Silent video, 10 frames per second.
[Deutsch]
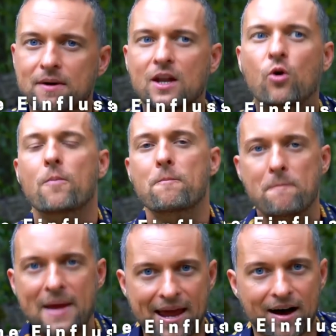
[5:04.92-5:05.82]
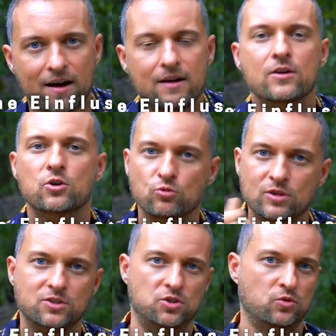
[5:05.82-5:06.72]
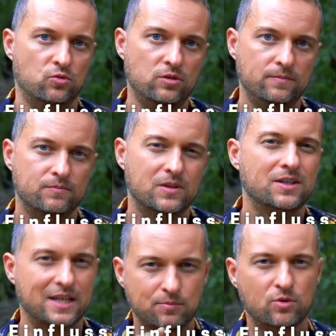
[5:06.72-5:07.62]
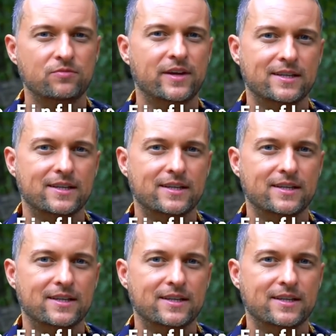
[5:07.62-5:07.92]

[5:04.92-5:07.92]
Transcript: man auch mehr Glutathion? Das prüfen wir